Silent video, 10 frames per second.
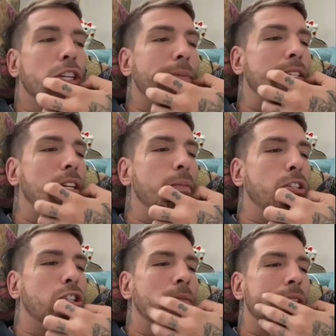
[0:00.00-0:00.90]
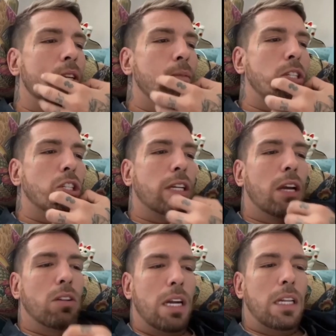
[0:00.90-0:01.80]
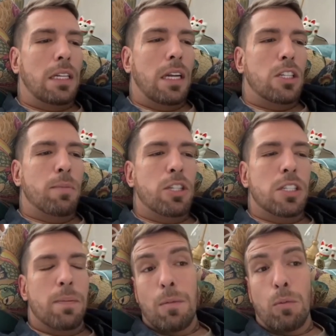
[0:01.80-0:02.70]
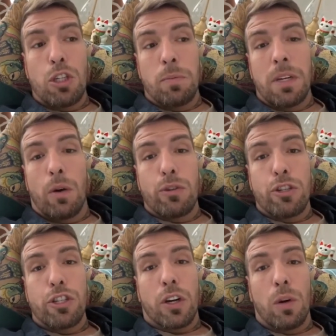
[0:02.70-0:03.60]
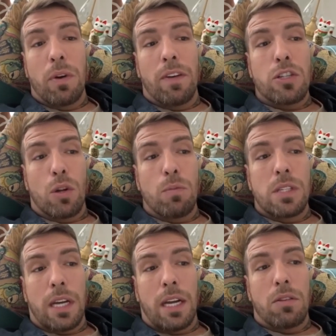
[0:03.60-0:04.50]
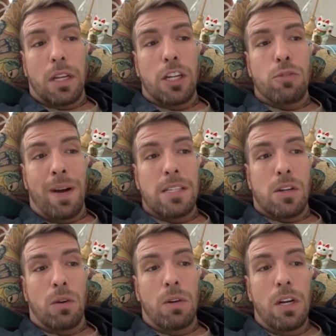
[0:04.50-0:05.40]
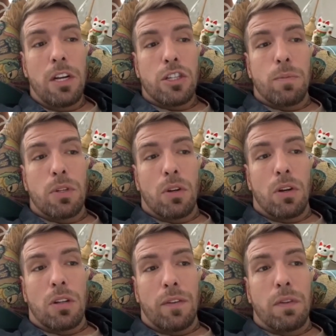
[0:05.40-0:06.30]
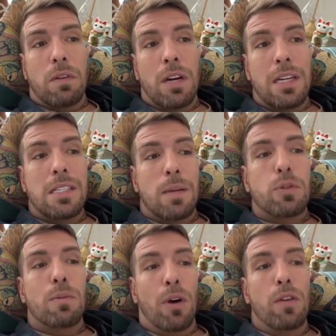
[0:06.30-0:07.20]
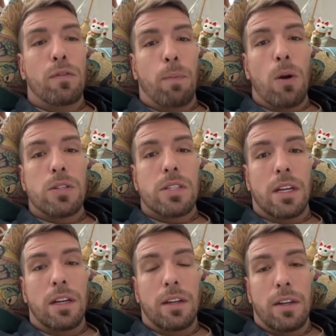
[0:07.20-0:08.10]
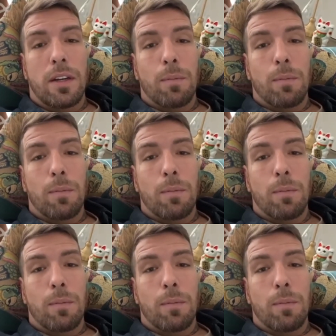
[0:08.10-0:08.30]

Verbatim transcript: no to trzeba zrobić, trzeba zrobić coś takiego, tak, tak, tak. Tak samo musimy nauczyć się kopiować tą muzykę tutaj hiszpańską, żeby to trafiło na listę przebojów w Polsce.